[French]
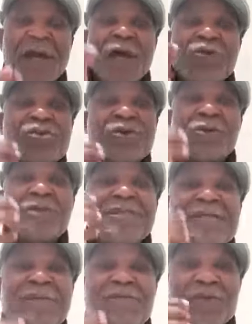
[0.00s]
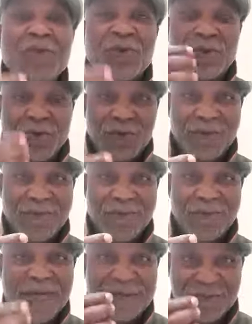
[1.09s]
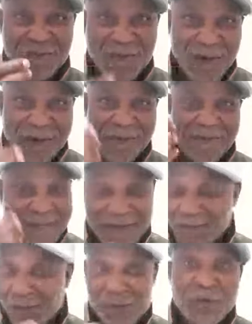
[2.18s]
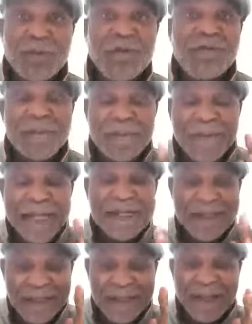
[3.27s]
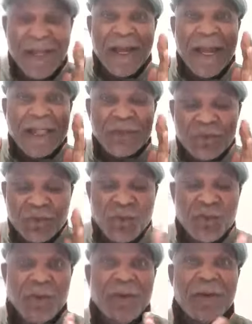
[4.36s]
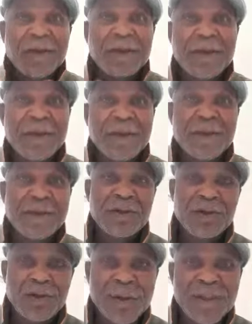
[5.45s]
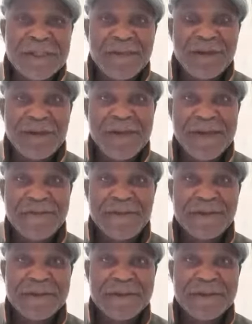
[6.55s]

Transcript: nous aurons 10 000 euros par mois, mesdames, messieurs. Nous pouvons pallier à tous nos petits problèmes.